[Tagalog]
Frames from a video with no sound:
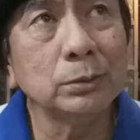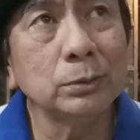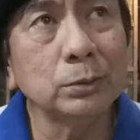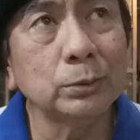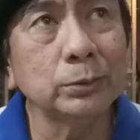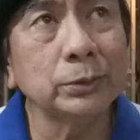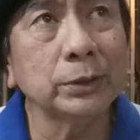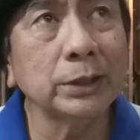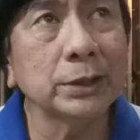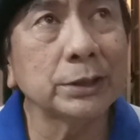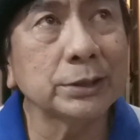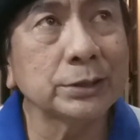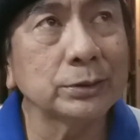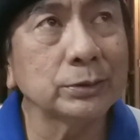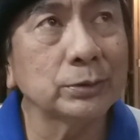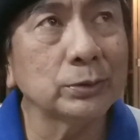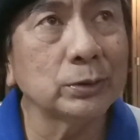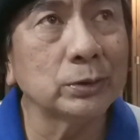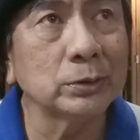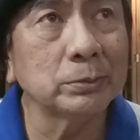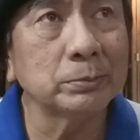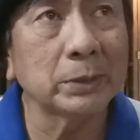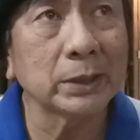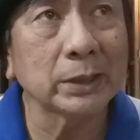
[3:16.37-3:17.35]
lunes
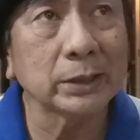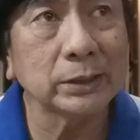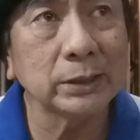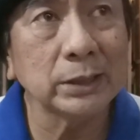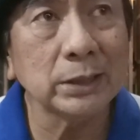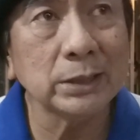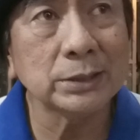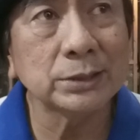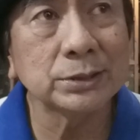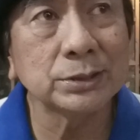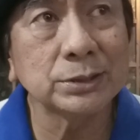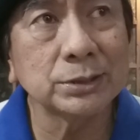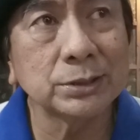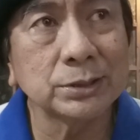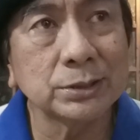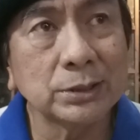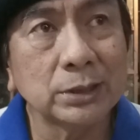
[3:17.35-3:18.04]
o martes.